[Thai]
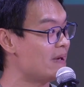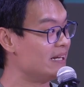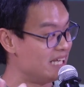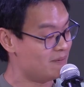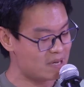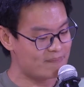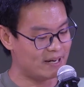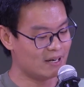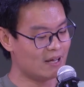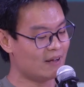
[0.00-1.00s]
นคิดไม่เป็น
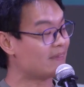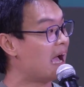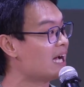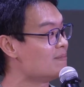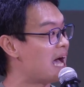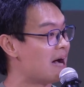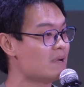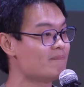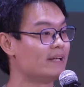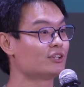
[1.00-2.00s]
ตั้งคำถาม
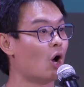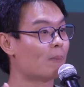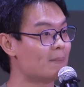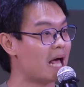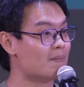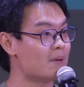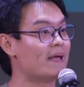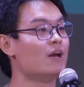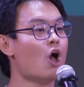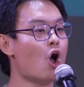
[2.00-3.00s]
ไม่เป็นตอบคำถามไม่เป็
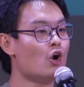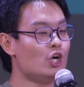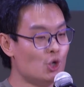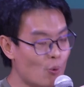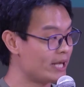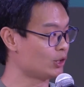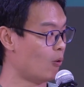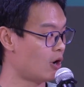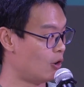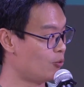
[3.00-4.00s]
นด้วยตัว
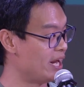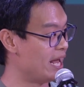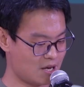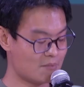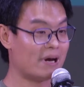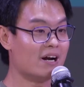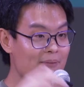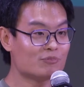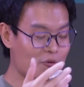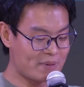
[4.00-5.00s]
ของคุณเองมันเริ่
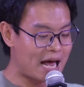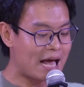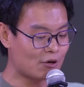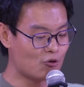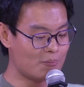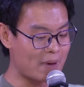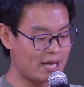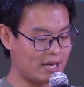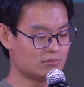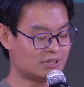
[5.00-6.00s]
มต้นไม่ได้ถ้าคุณไม่
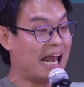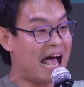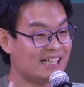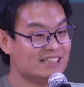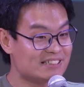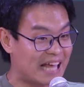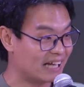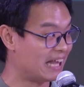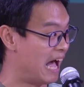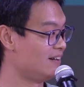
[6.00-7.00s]
กล้าที่จะแตก
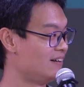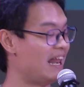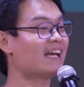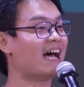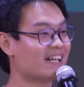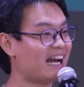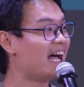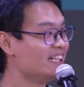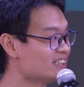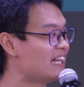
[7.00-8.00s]
ต่างและการกล้า
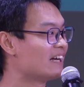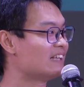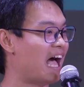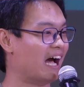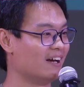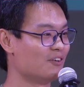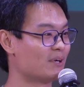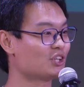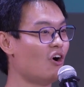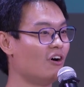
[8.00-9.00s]
ที่จะแตกต่างมั
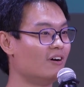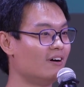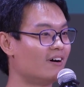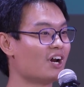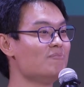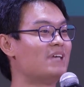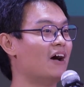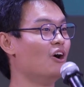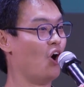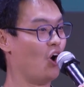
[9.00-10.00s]
นต้องเริ่มจาก
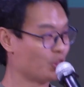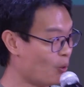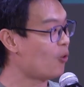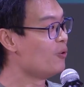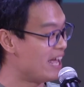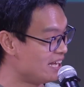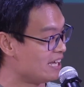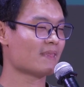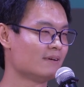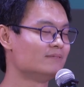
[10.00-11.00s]
ตัวคุณเองอี
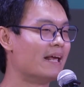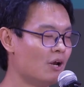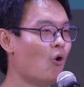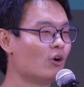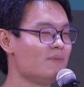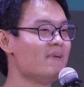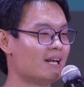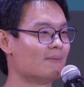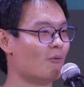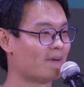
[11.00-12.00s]
กในโลกที่มี
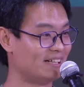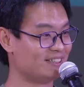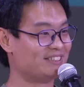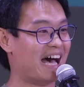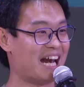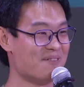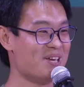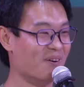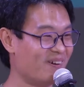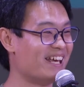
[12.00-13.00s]
ระบบการศึกษาและมี
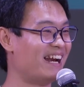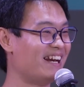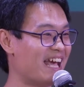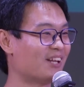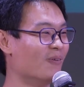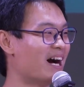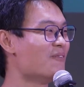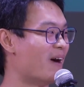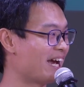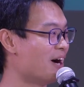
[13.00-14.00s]
โรงเรียนและเด็กถูกคาดห
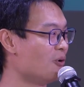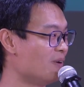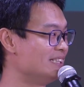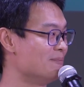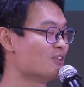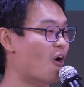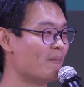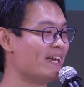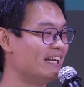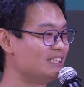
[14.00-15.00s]
วังให้เข้าโรงเรียน12
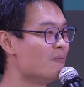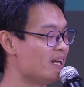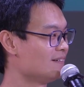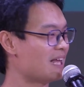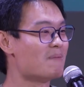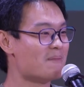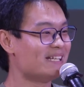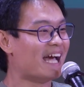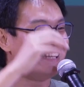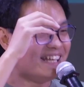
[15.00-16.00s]
ปีในชีวิตถ้ามันไม่
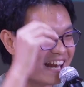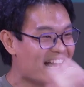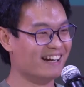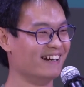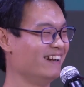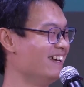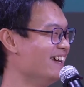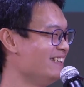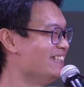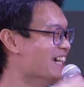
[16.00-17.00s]
ใช่ที่นั่น
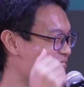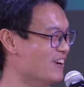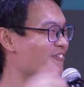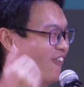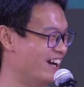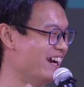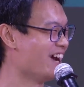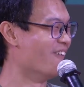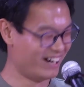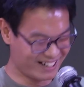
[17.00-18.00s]
ที่จะฝึกฝนให้
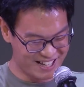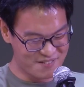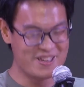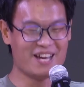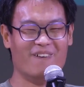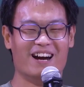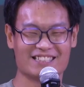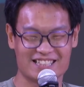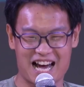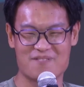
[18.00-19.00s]
คนมีคุณลัก
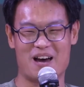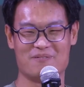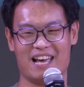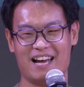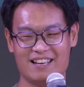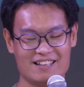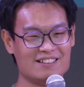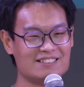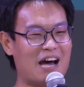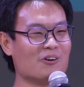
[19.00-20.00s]
ษณะแบบนี้
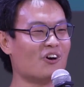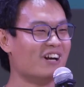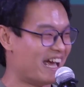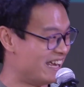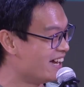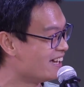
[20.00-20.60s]
เอาตอนไหนอะ